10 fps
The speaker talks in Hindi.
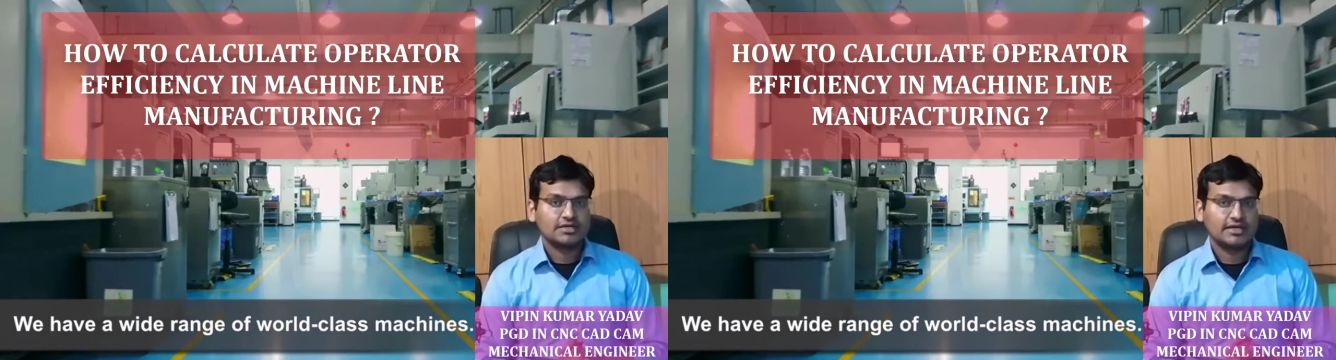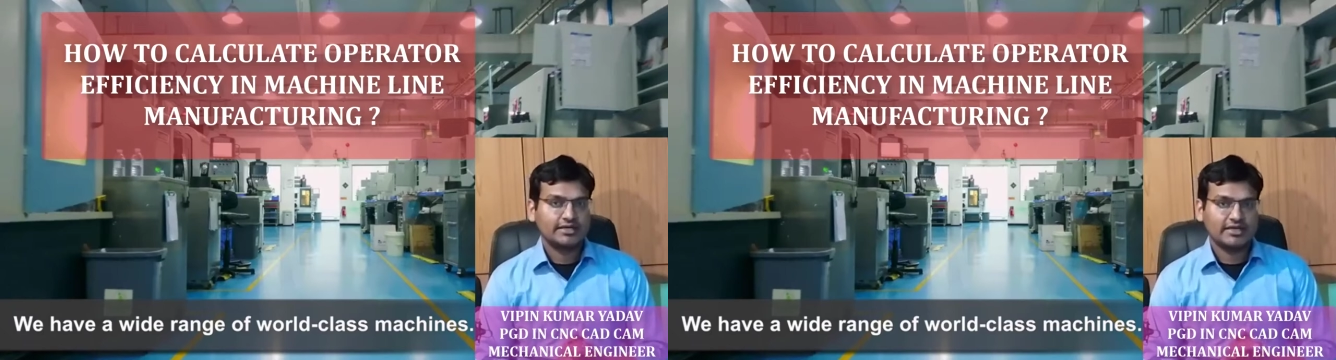
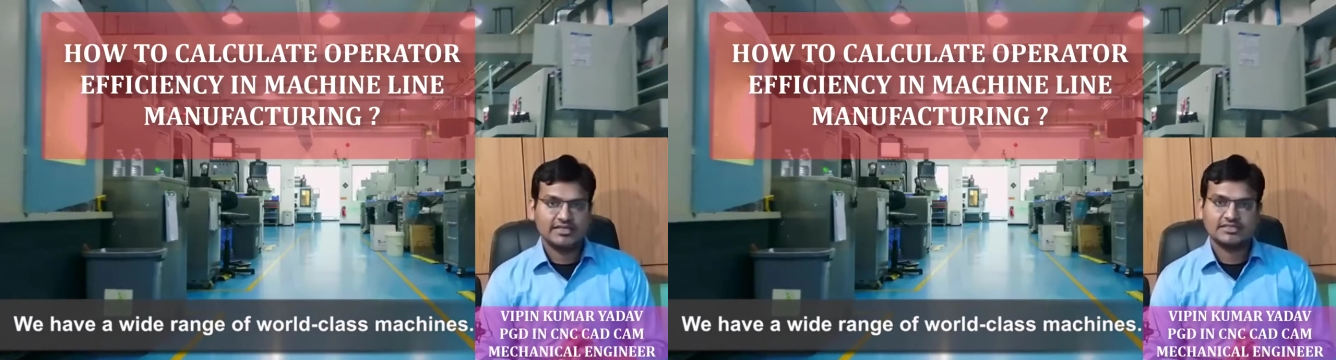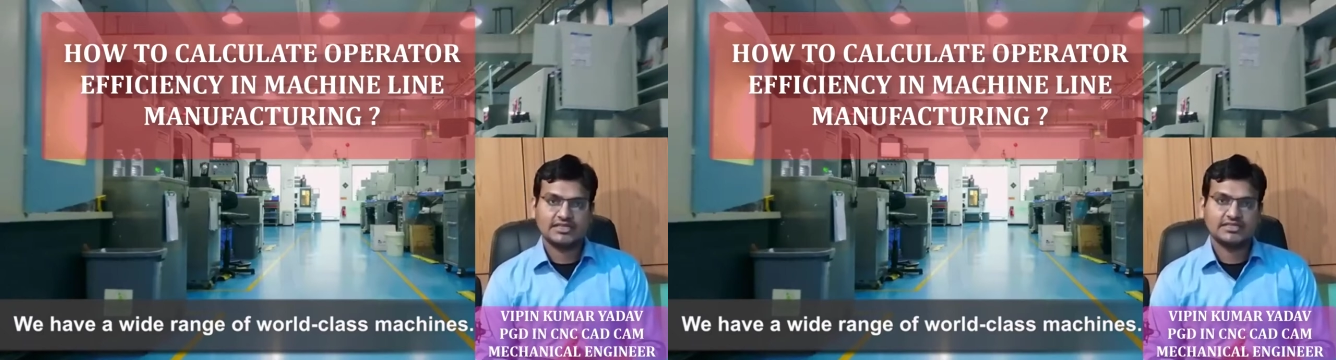कि
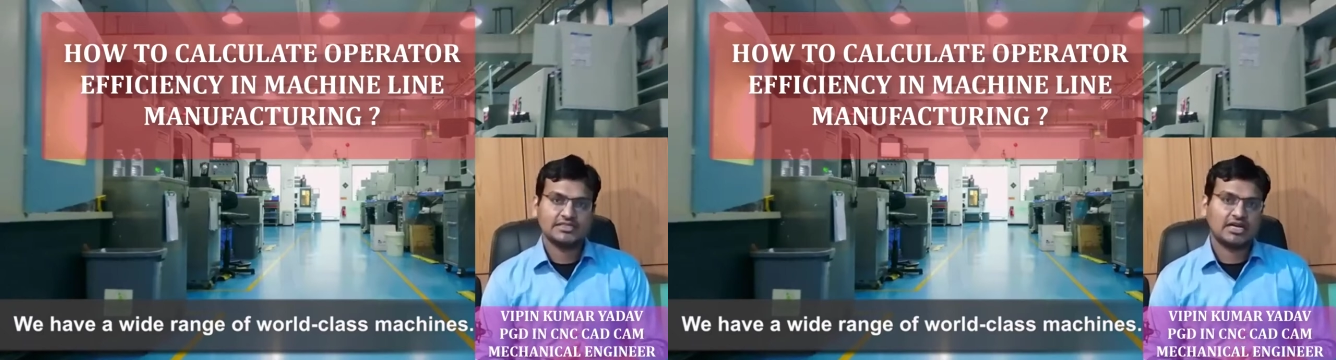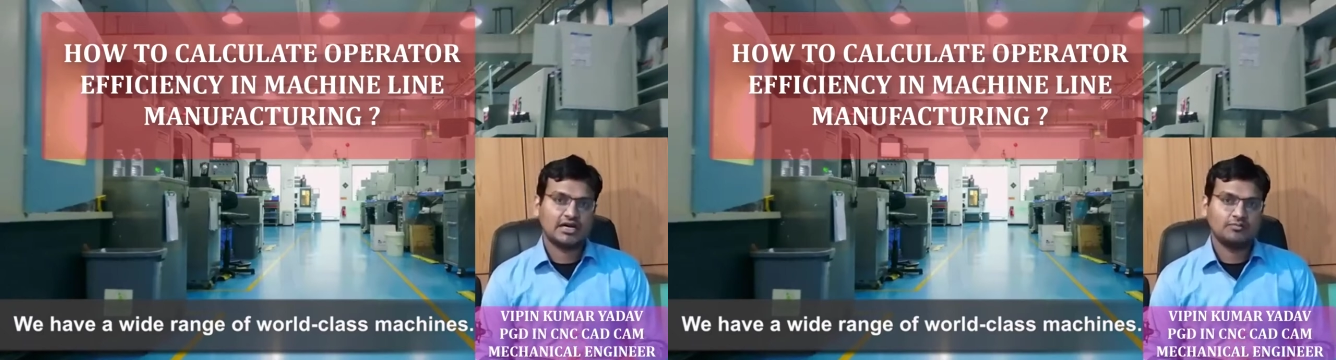किस तरह
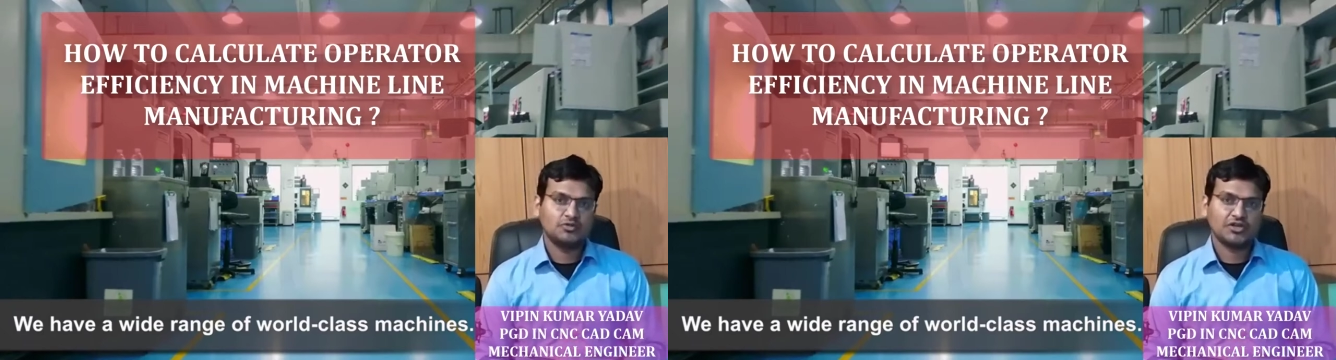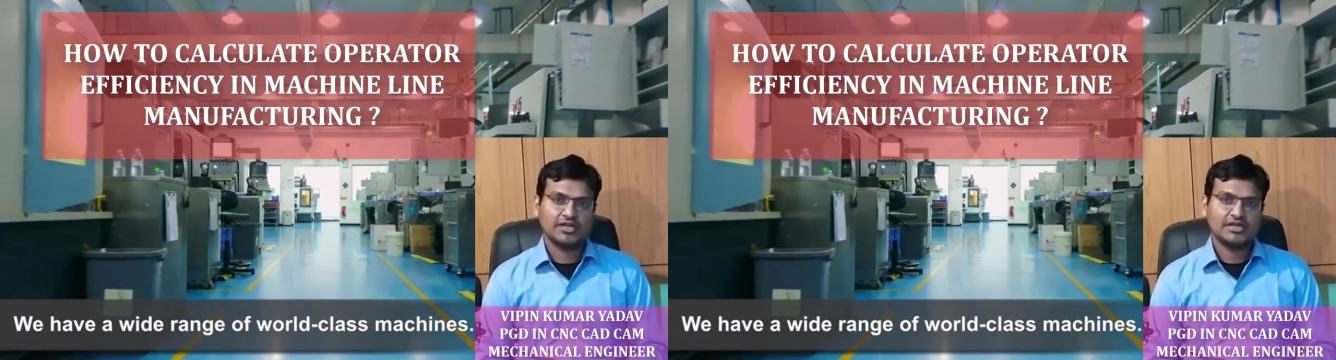से आप
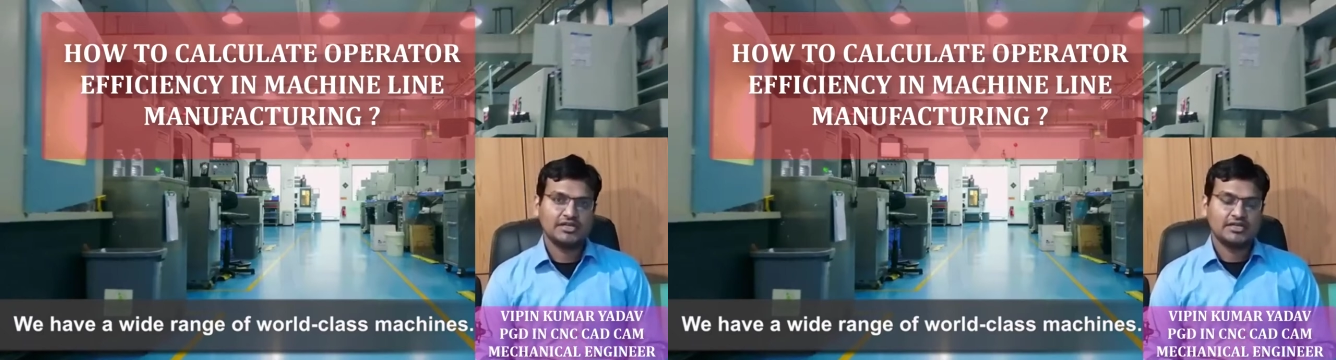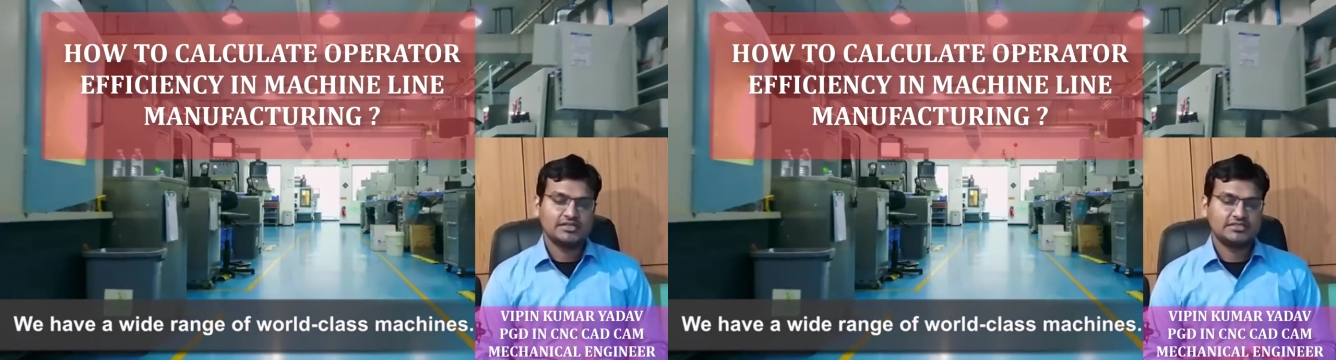जो है
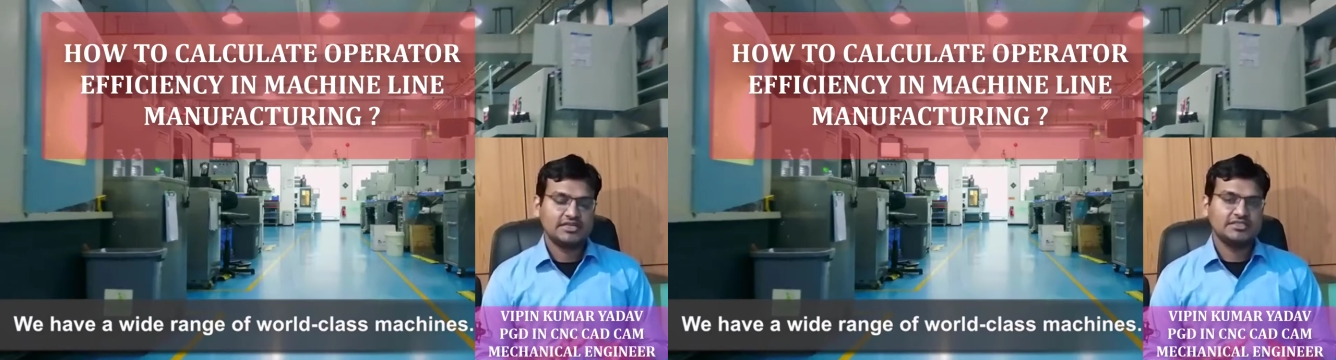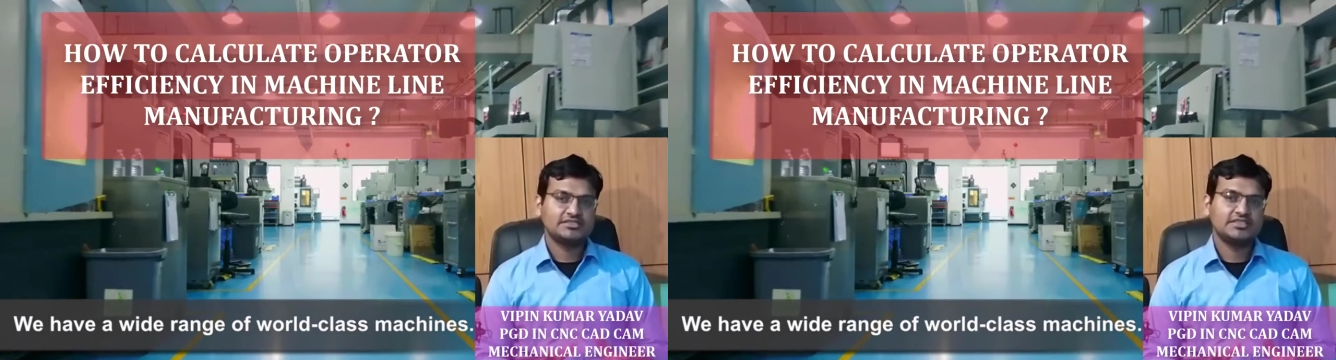
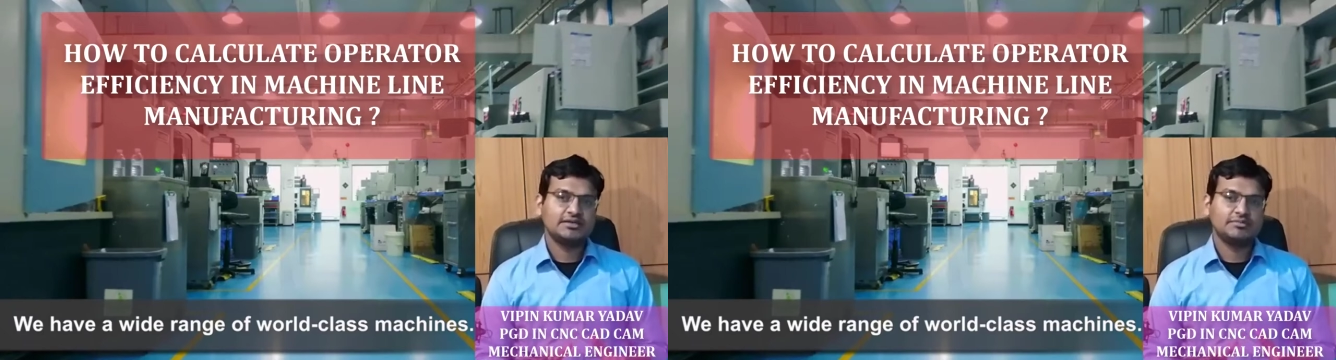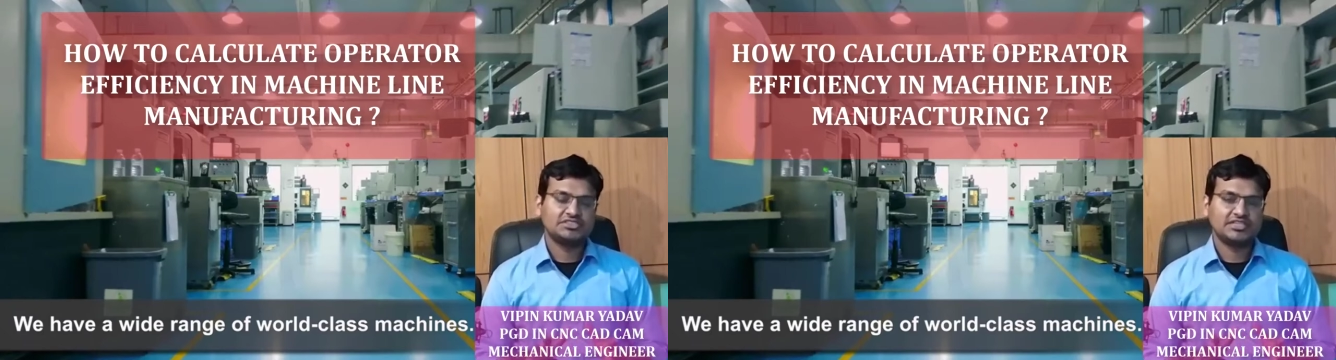
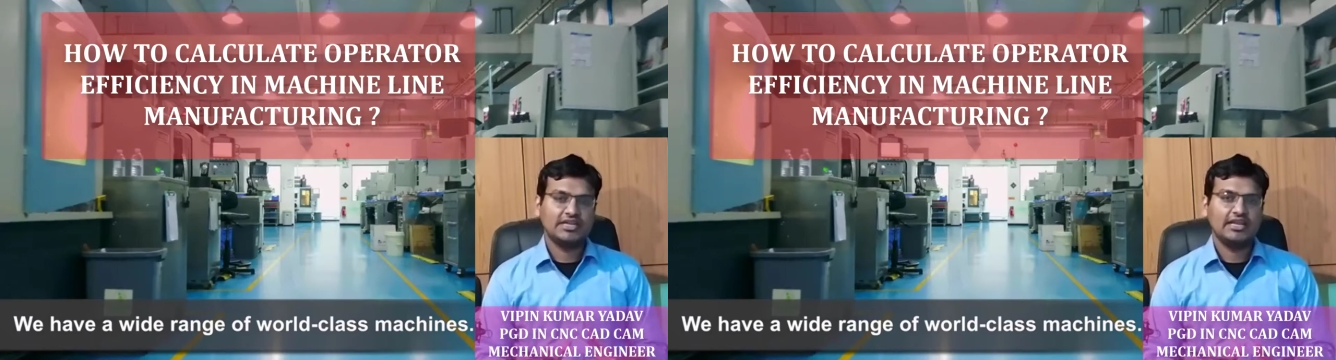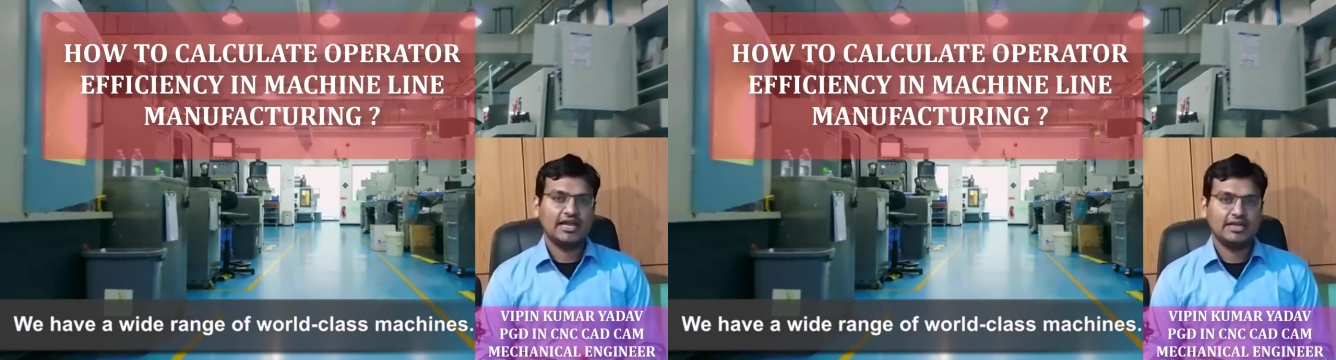सीएनसी
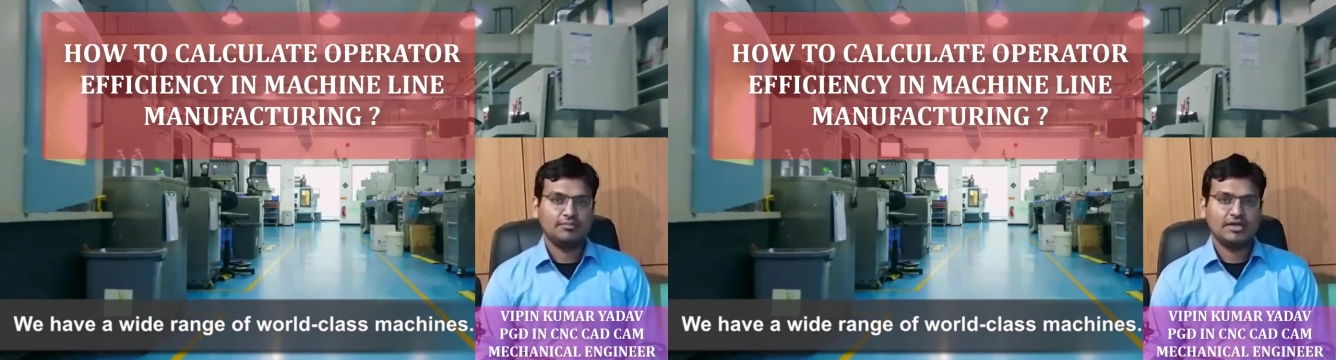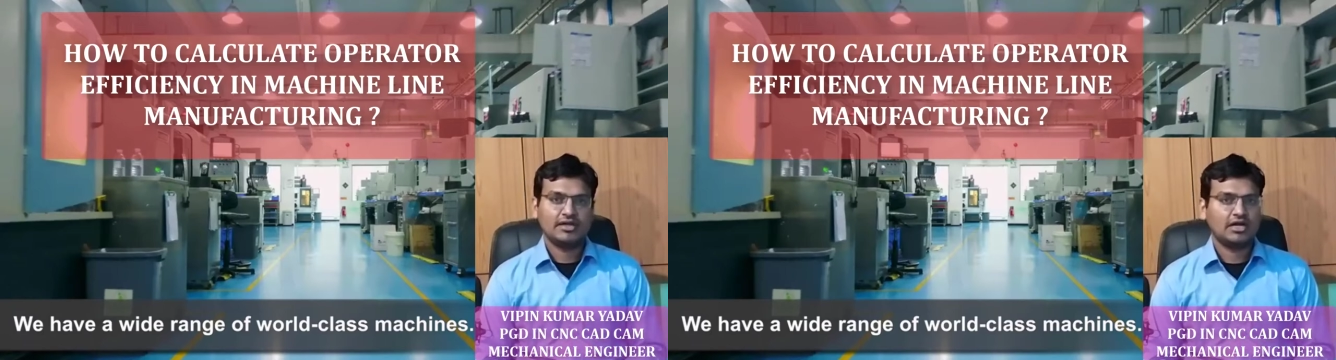मशीन लाइन
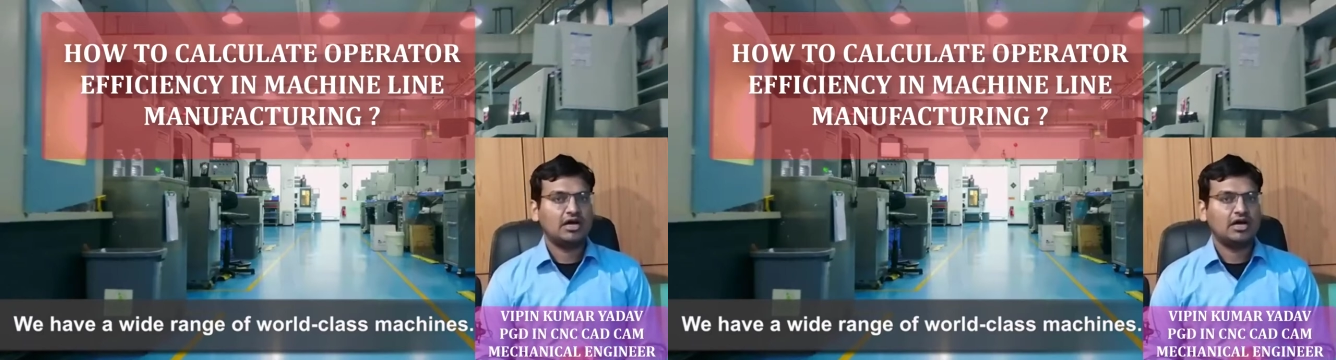में